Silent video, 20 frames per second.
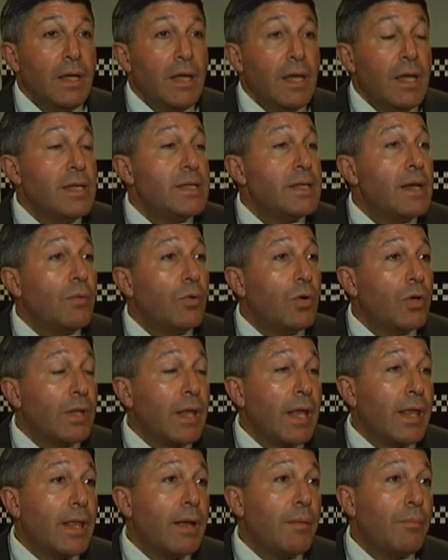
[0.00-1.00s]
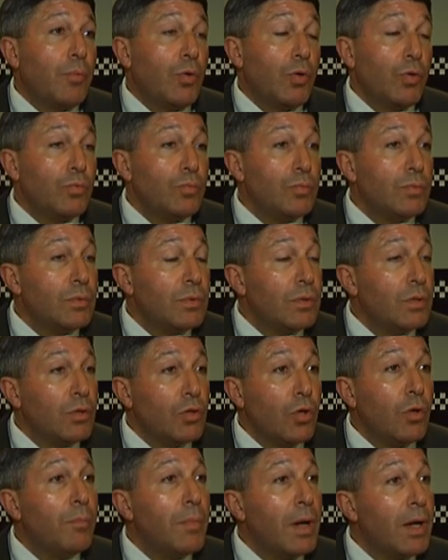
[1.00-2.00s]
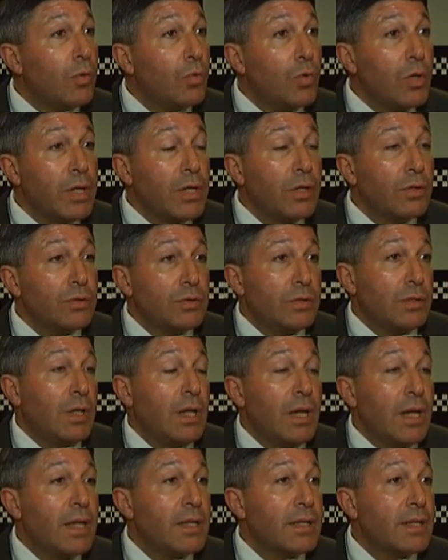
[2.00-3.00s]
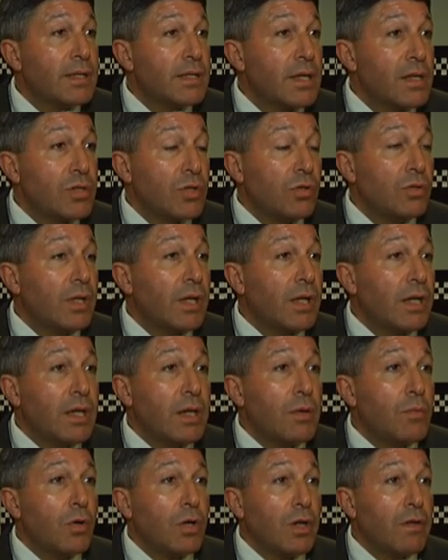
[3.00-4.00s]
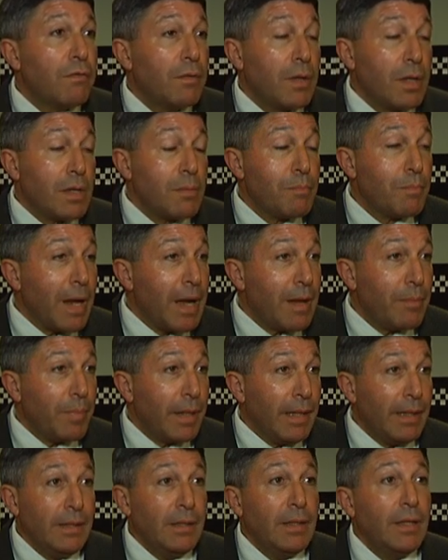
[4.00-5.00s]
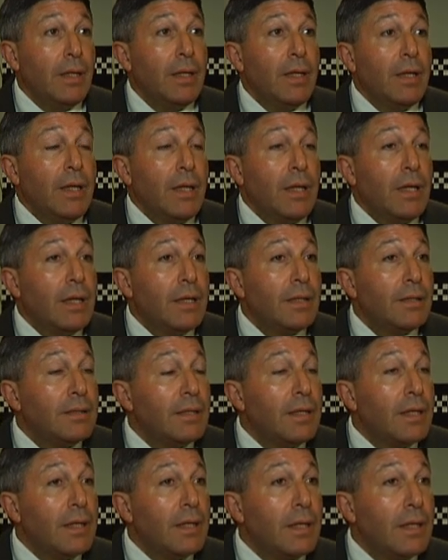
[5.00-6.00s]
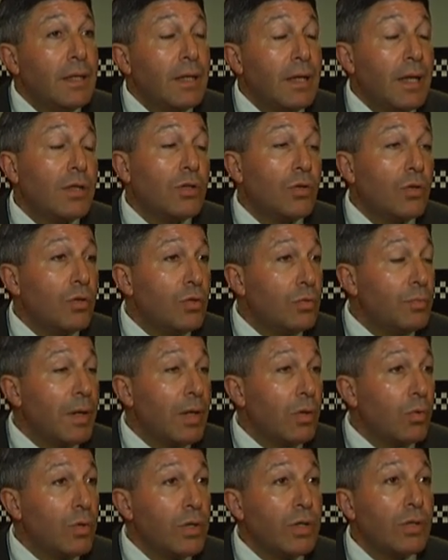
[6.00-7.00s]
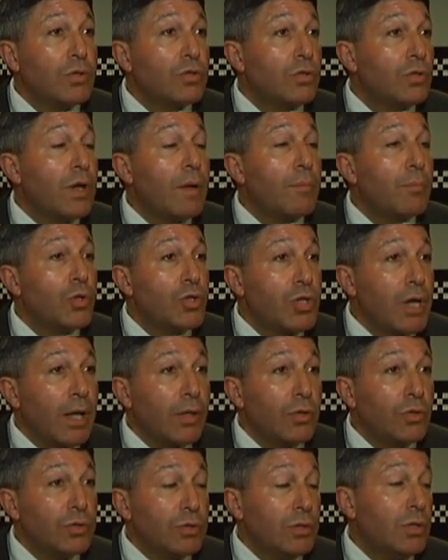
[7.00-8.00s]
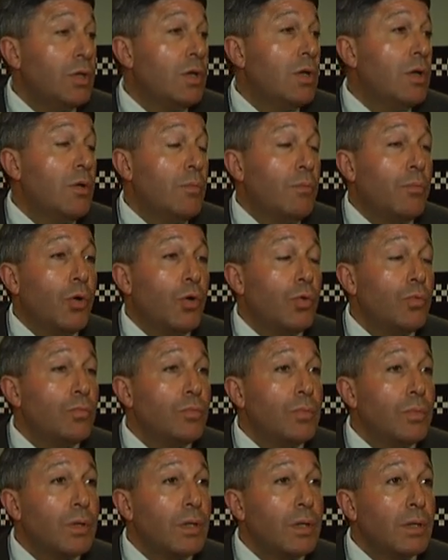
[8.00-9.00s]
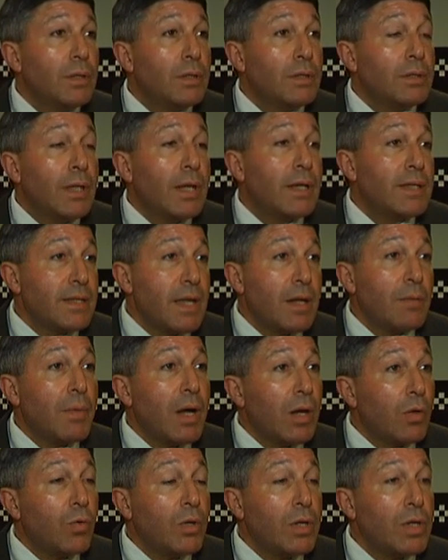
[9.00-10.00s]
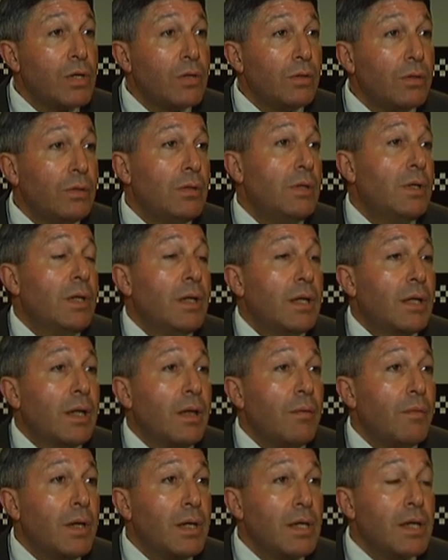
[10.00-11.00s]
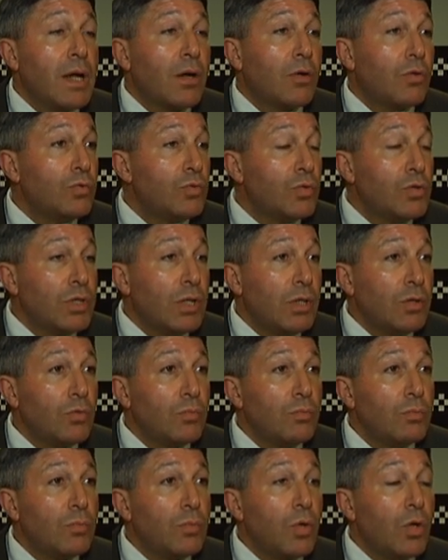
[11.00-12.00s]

es abordada por un, dos masculinos en la intersección de Giribón y Palpa. Este, estos dos masculinos son apoyados por un tercer masculino que venía conduciendo un